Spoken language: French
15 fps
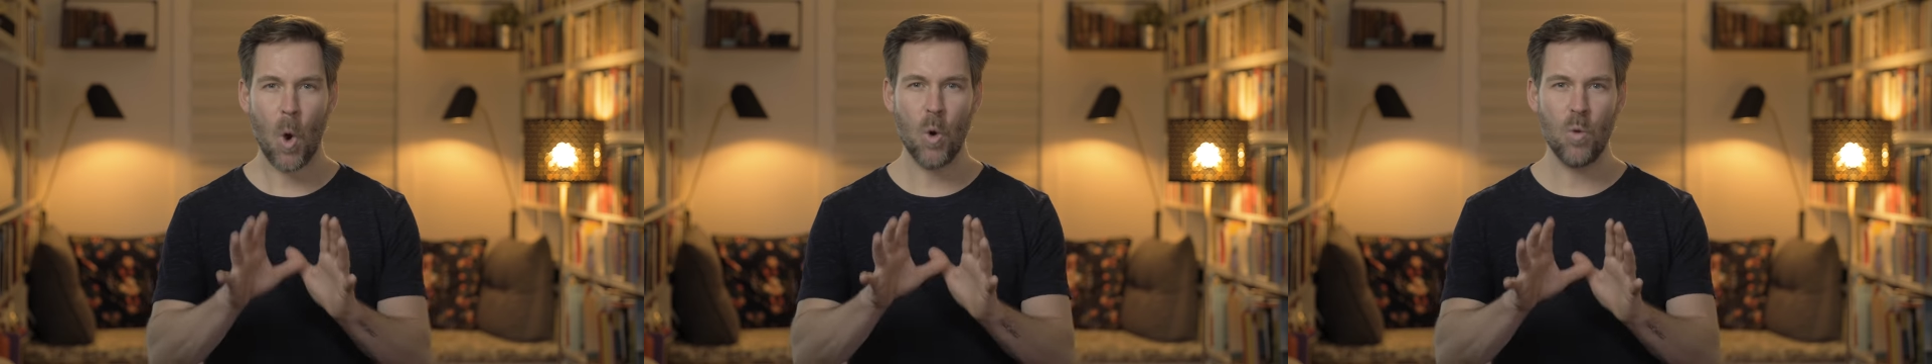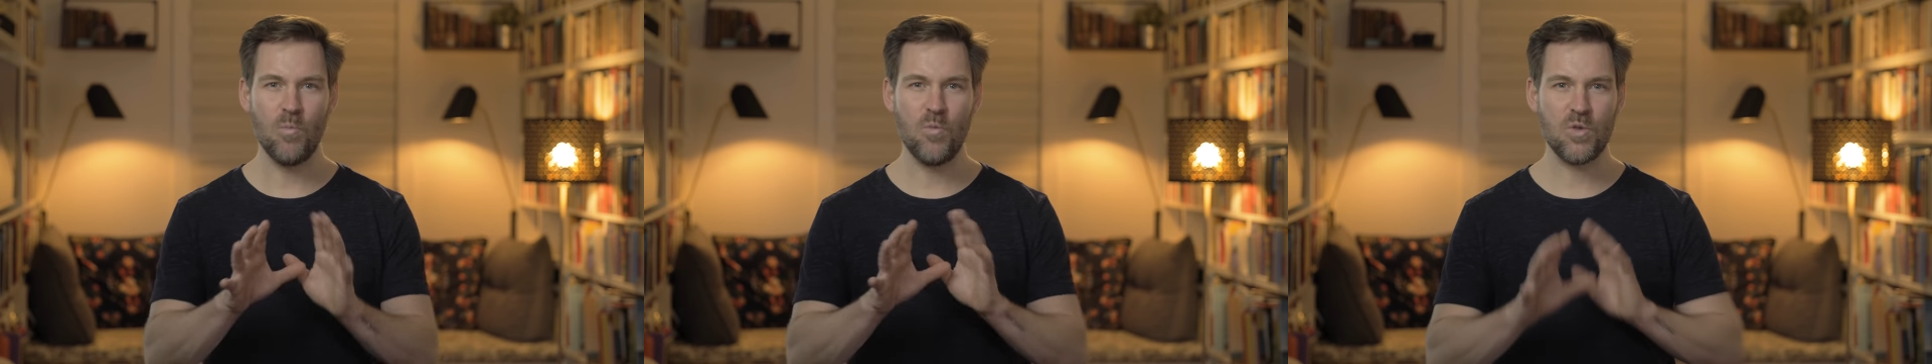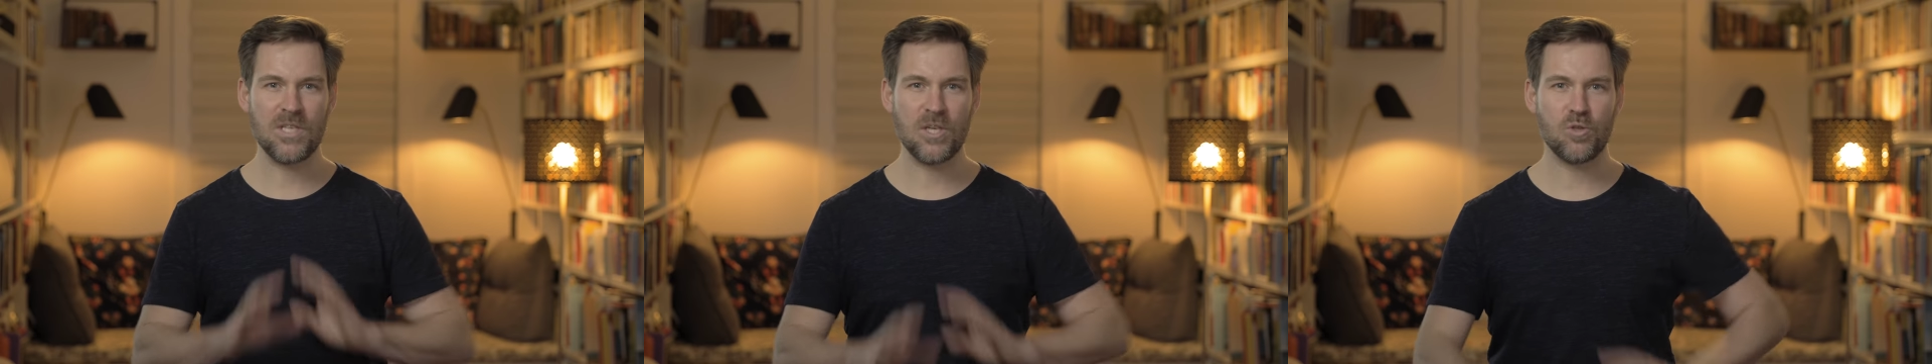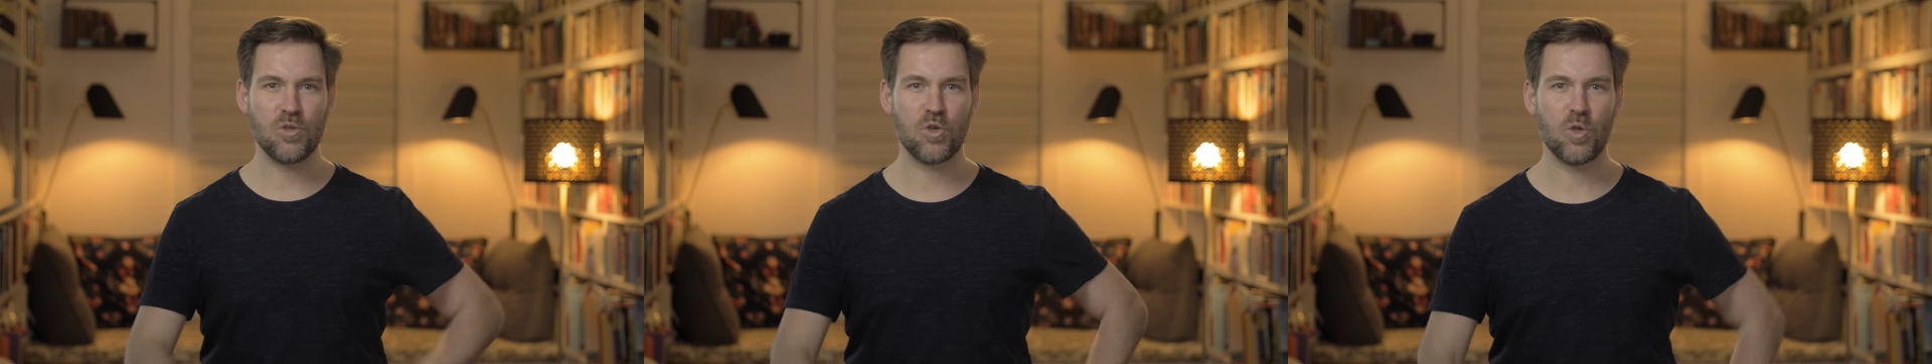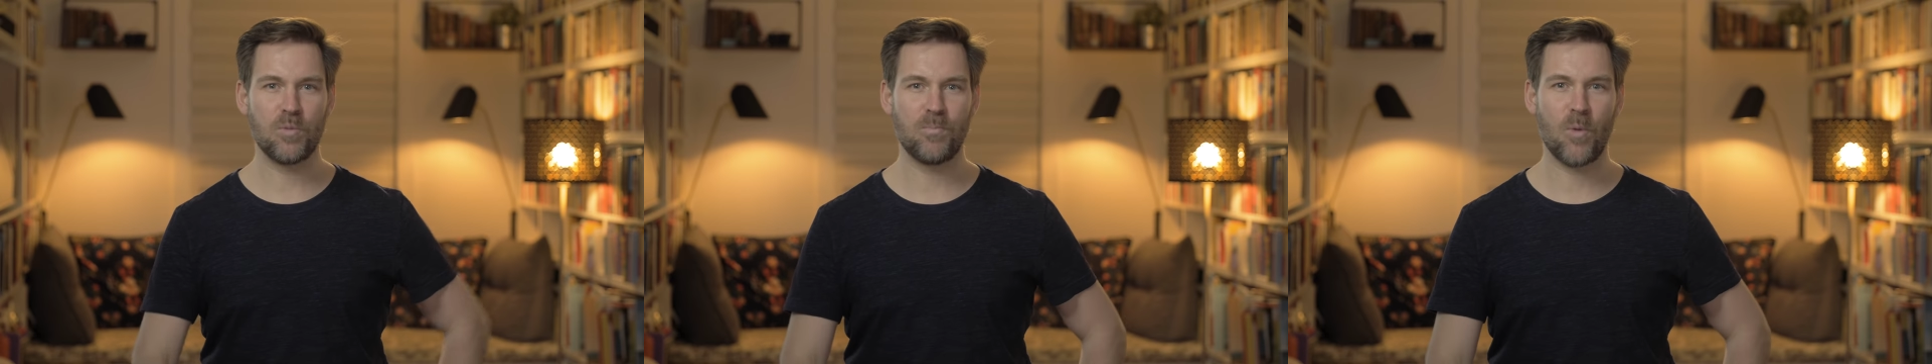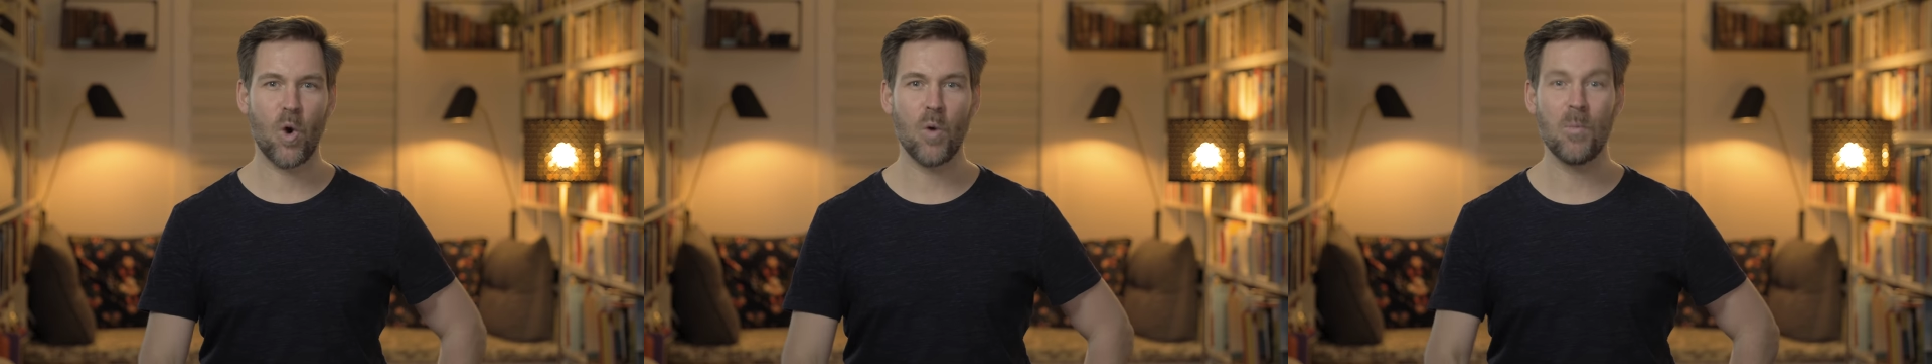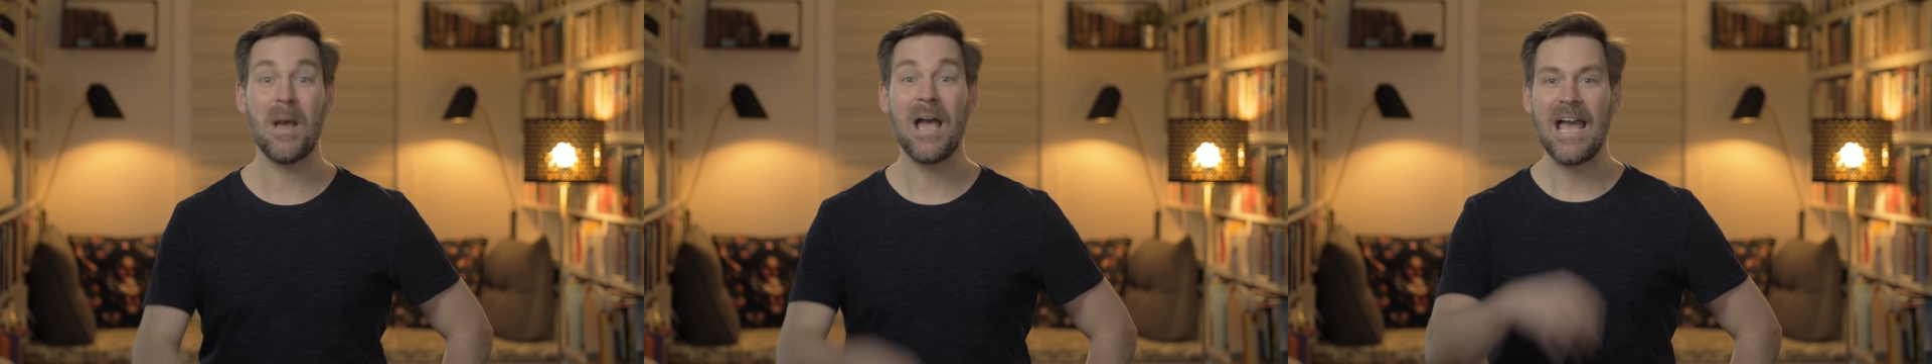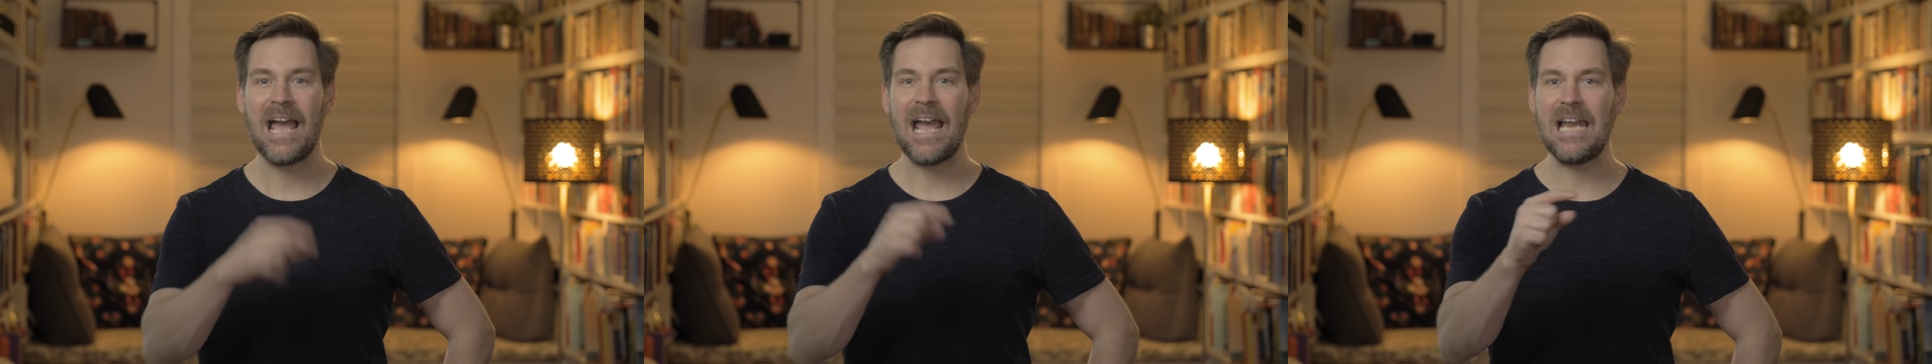Au musée du jeu de paume,